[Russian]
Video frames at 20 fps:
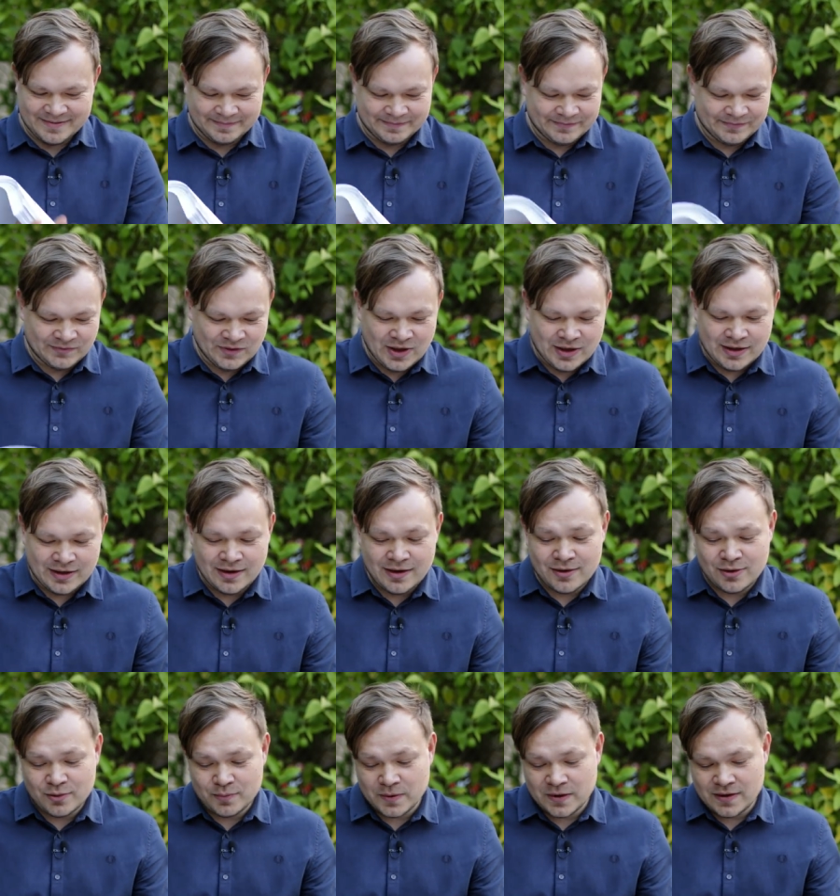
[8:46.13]
Да,
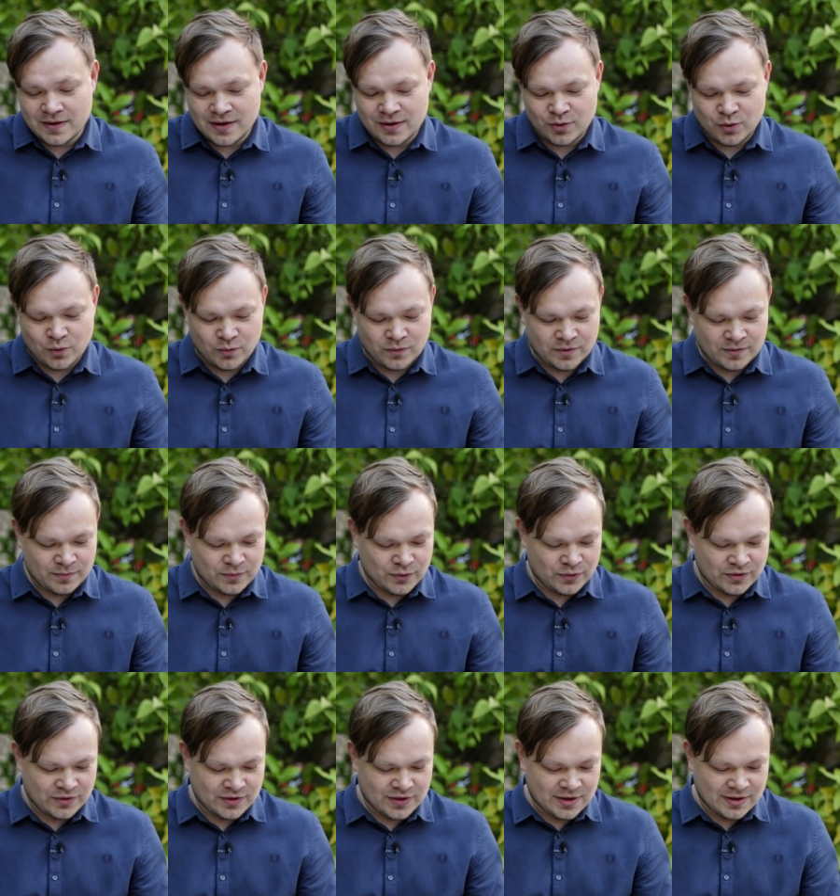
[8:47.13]
я ее продаю, вы
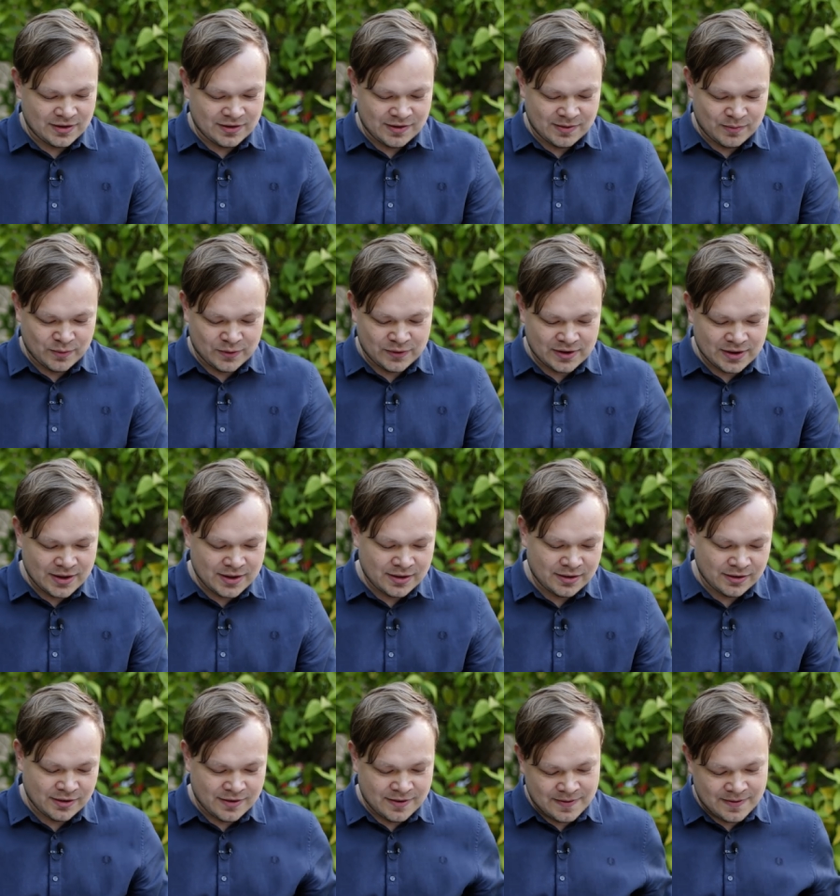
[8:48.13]
можете зайти на мой сайт.